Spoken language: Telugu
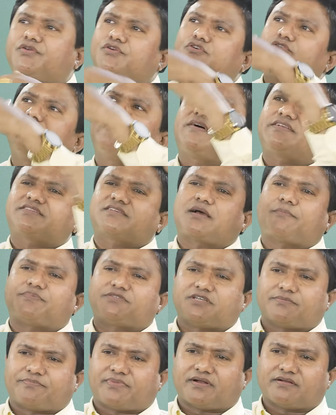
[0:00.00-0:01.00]
యూనివర్స్కి
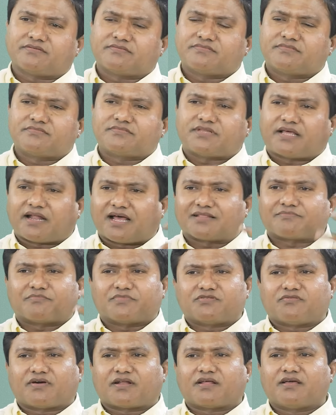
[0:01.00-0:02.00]
అప్పచెప్పాడు తన
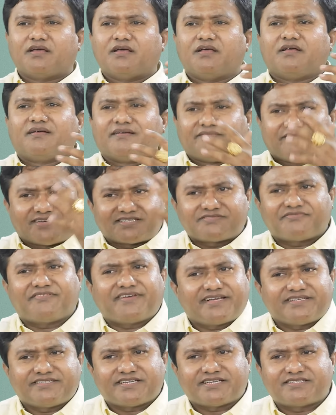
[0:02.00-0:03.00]
ఆత్మ ద్వారా
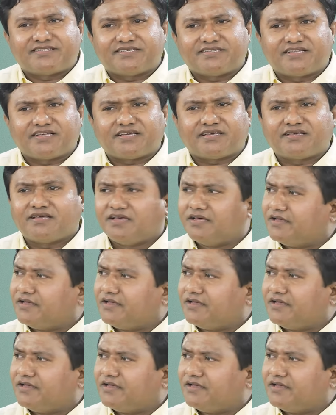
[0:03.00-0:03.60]
విశ్వం ఏం చేసింది